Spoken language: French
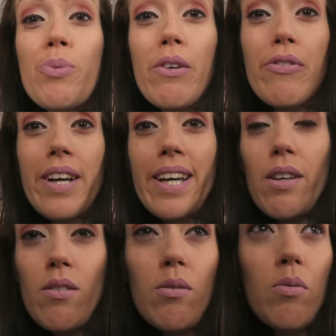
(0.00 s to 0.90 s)

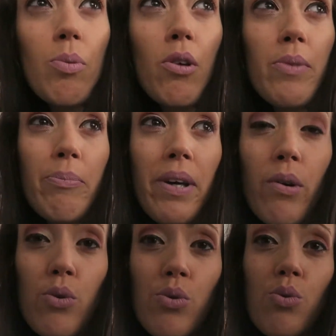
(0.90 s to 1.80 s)
préféré prendre mes
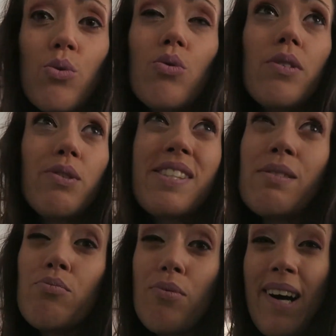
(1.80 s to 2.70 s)
précautions et
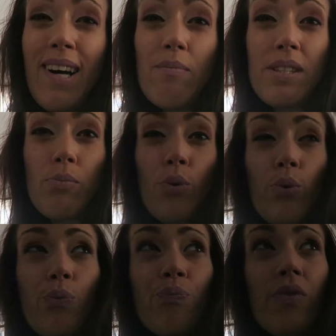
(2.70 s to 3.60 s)
aussi boire un petit peu.
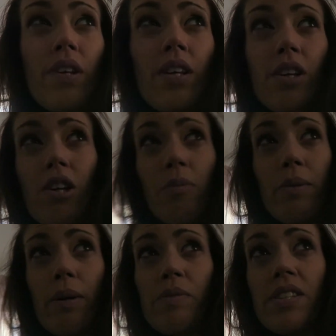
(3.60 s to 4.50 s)
Quand
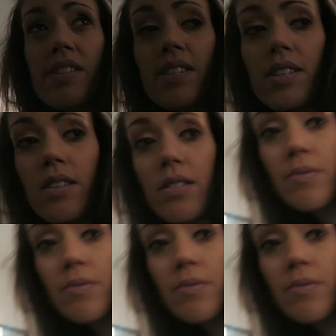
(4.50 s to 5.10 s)
même un petit thé.